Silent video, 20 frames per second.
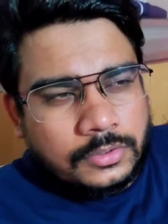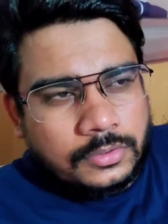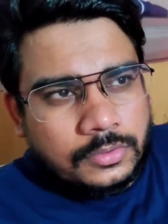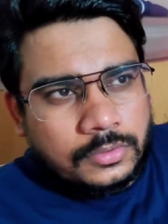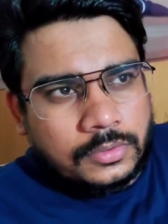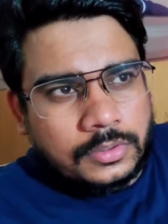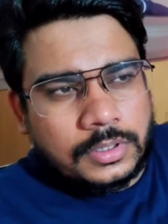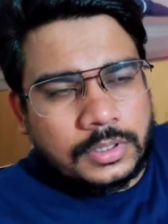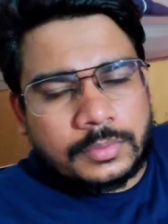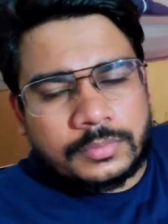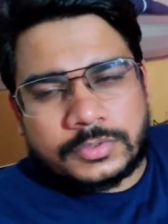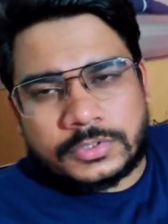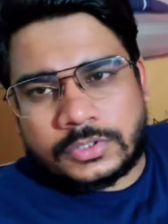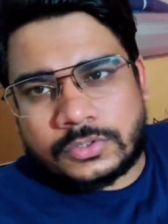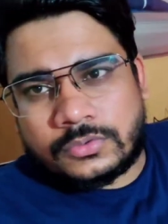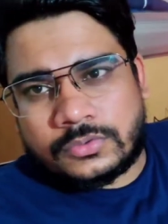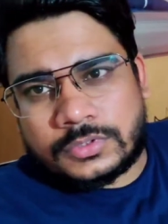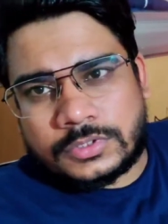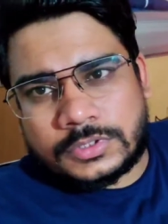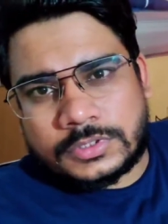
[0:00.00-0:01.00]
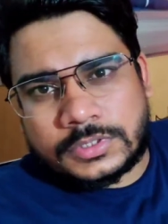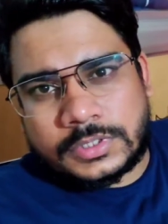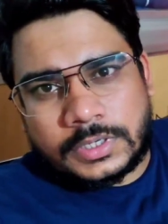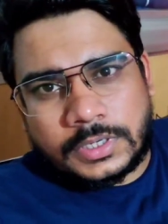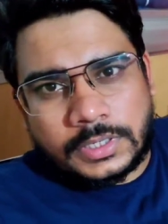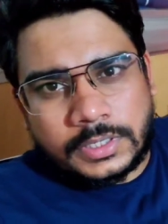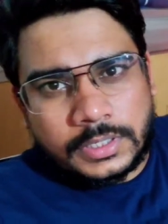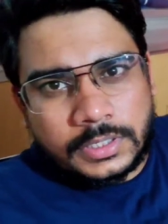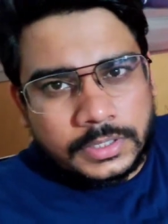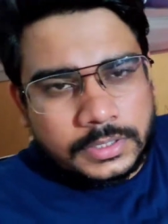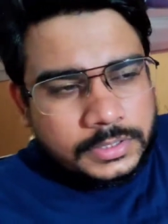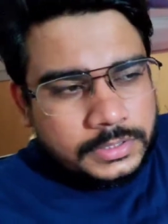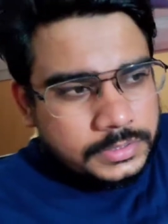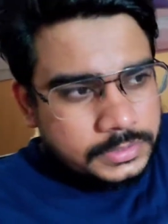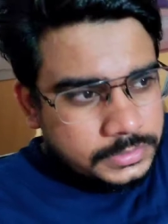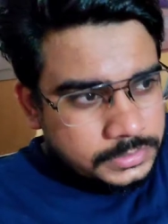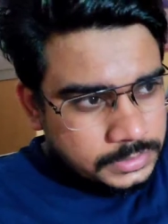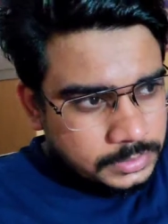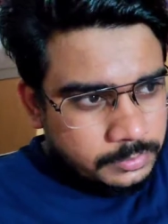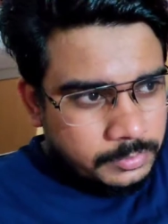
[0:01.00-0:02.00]
और आपसे कोशिश करेंगे कि
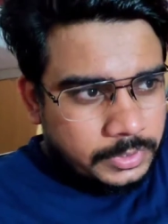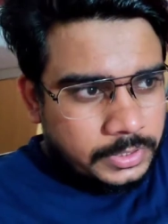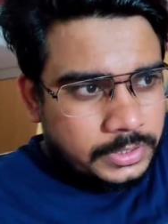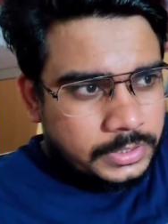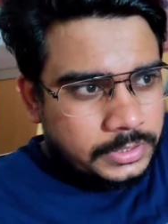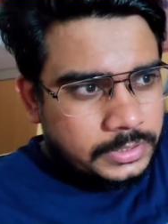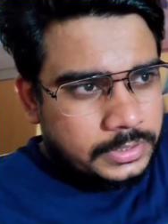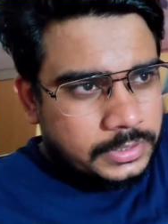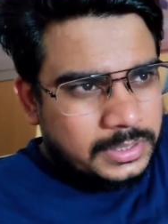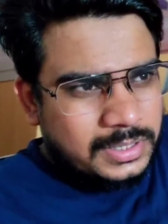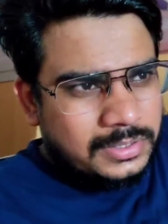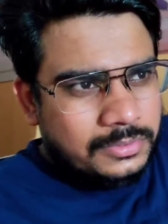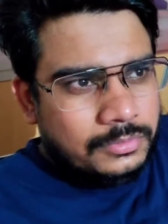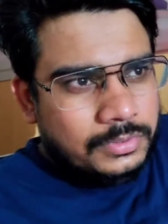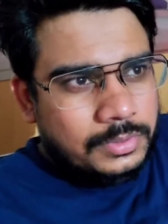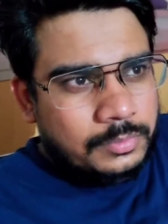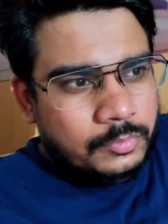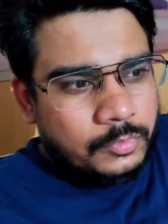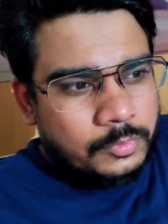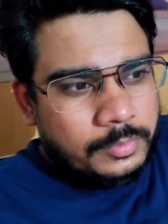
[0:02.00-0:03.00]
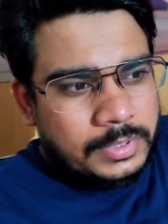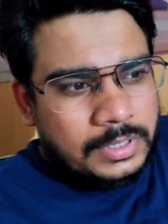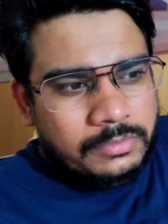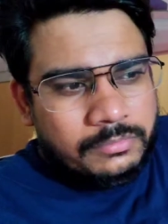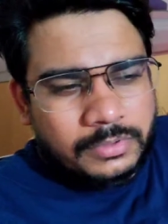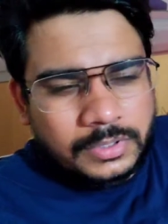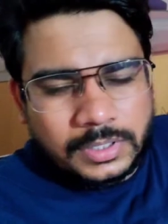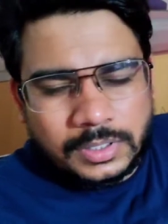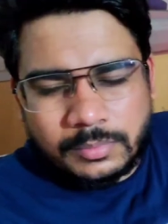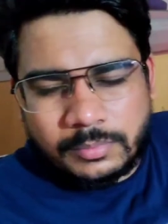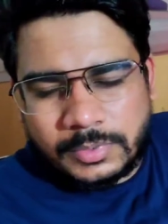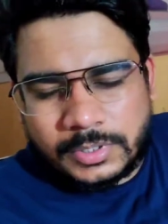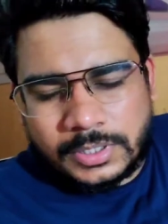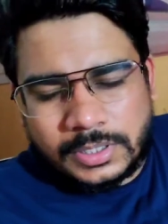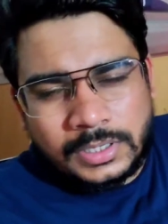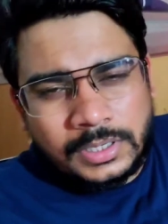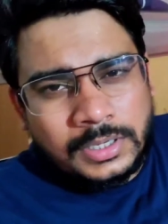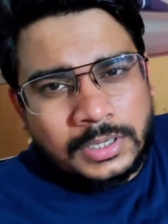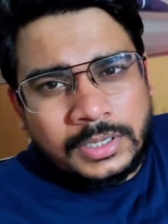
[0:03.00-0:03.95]
इसी में एडिट करें क्योंकि मोबाइल वगैरह में